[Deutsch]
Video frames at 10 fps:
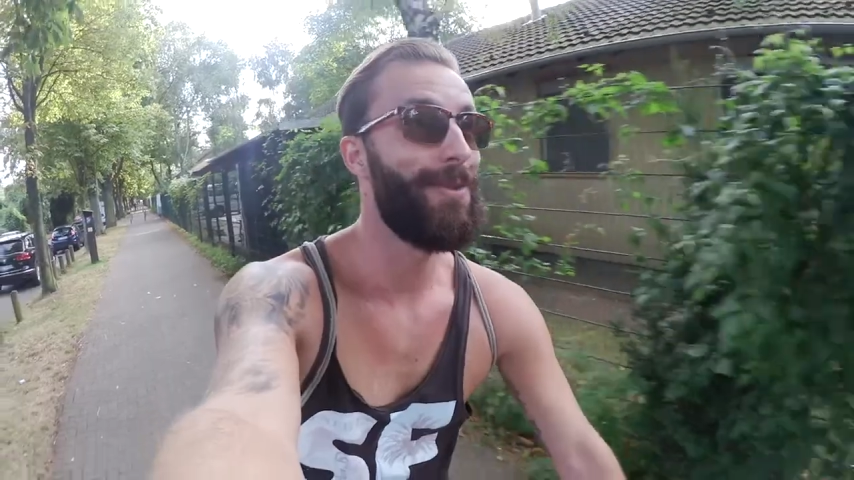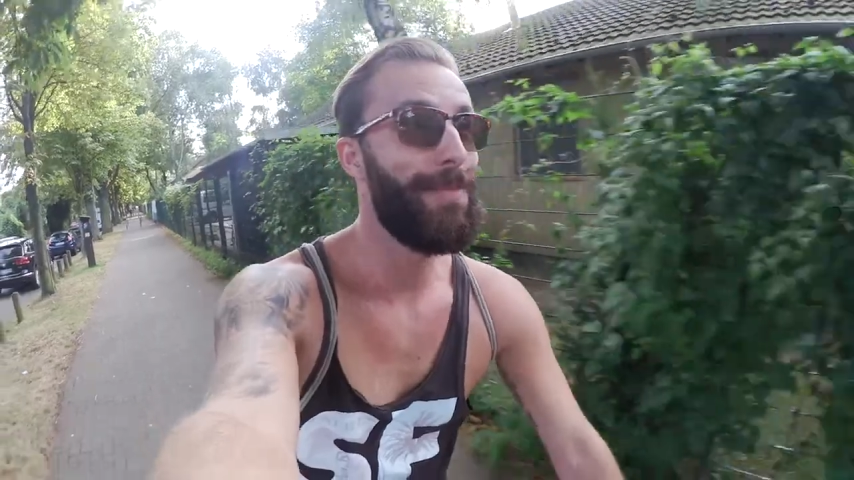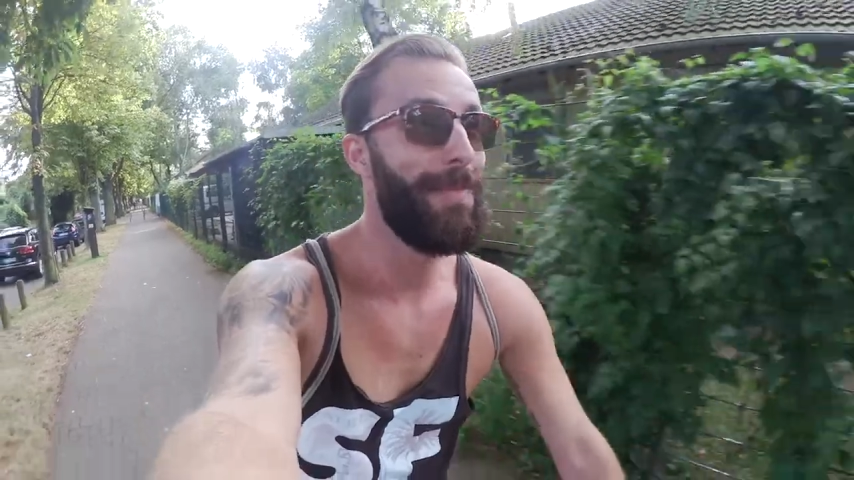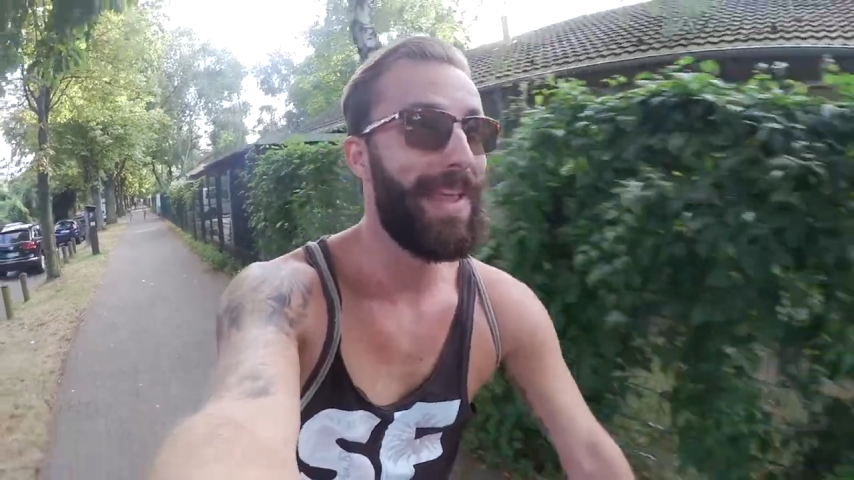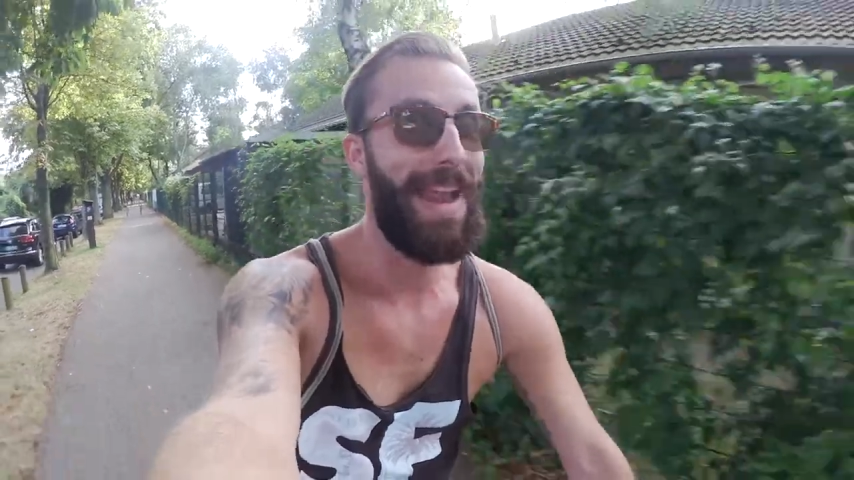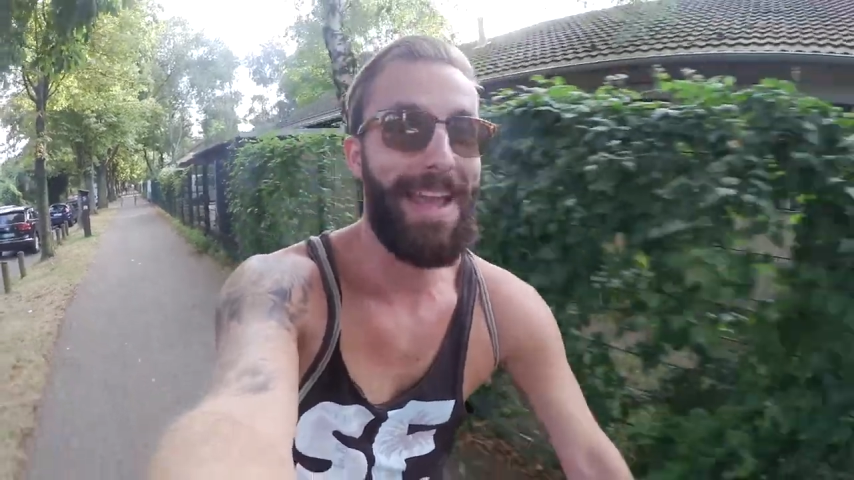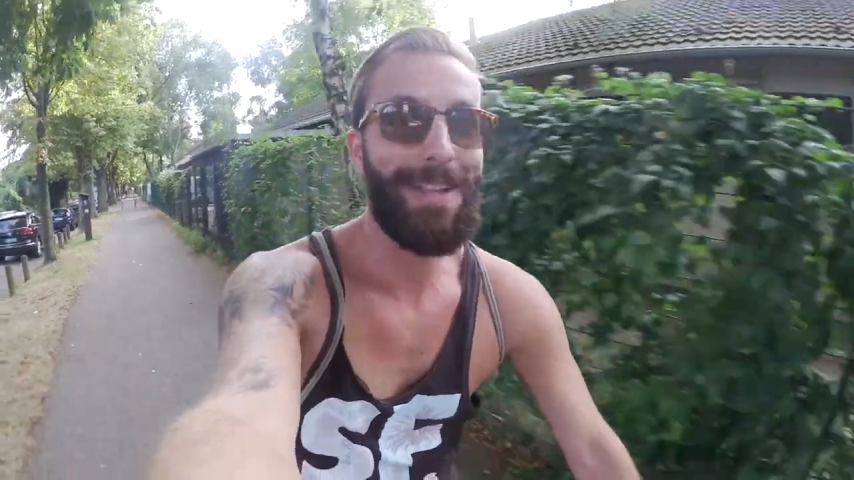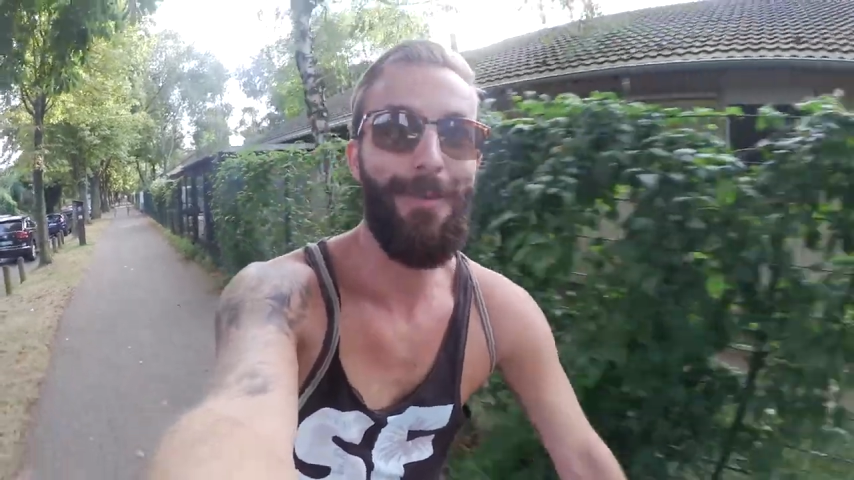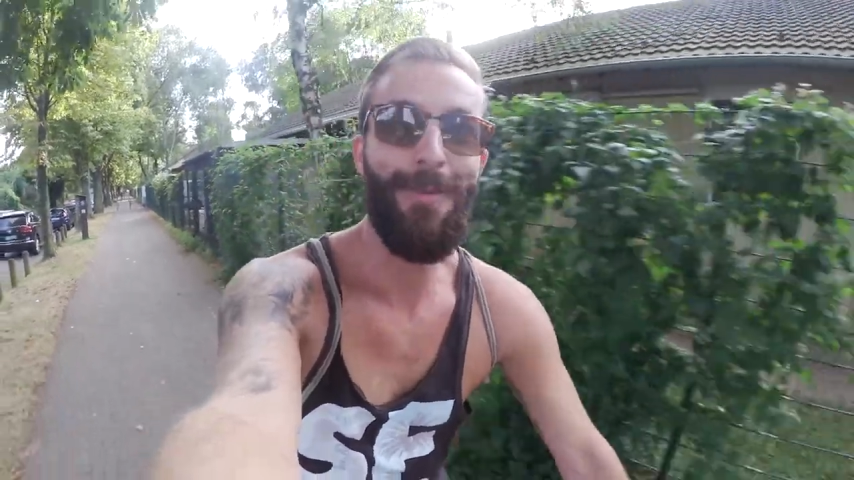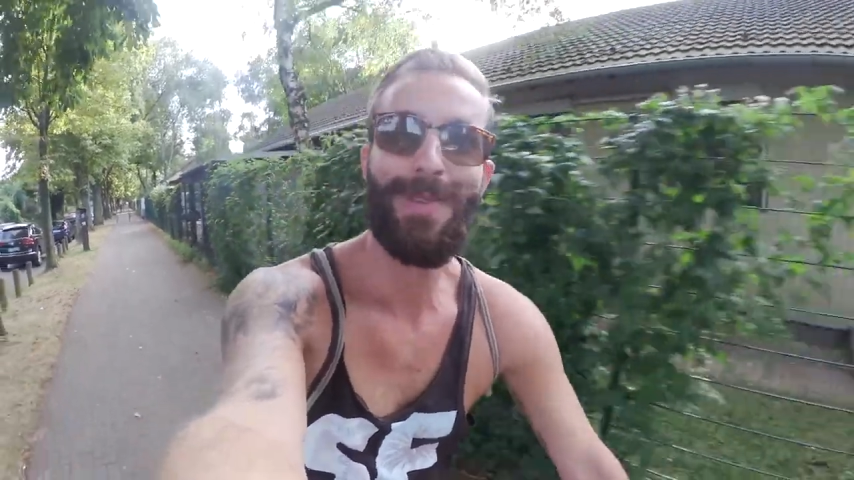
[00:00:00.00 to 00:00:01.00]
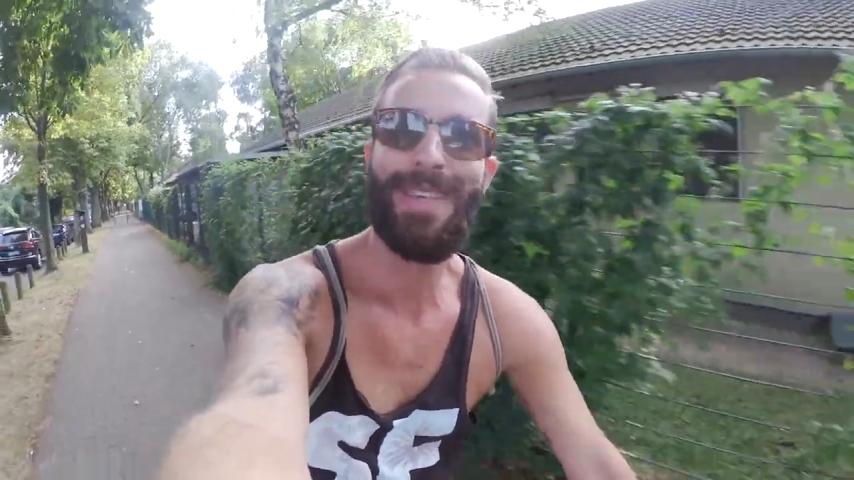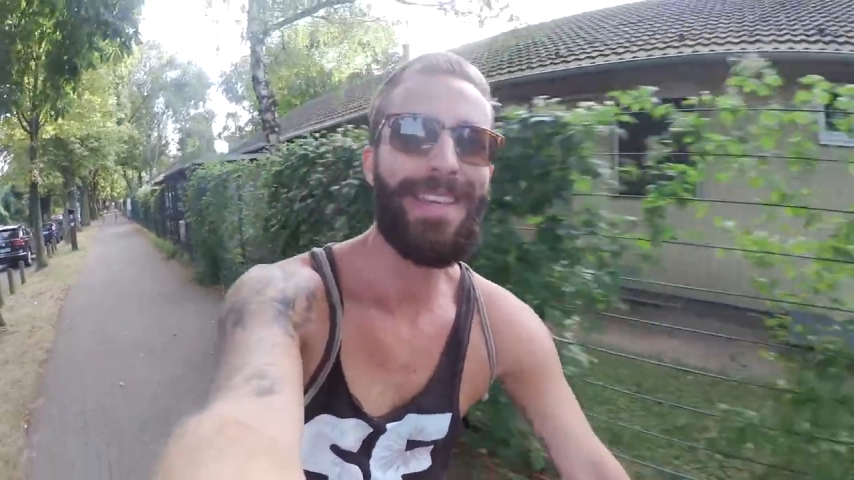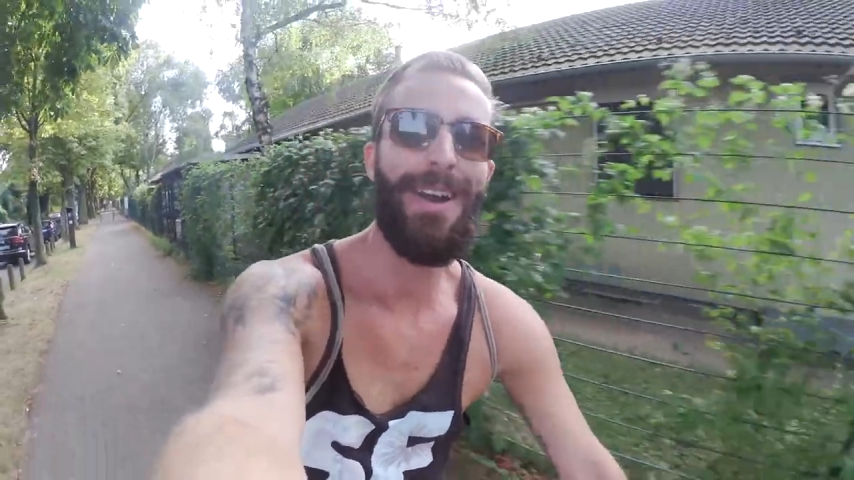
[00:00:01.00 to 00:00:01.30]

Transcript: dort mit Elektromusik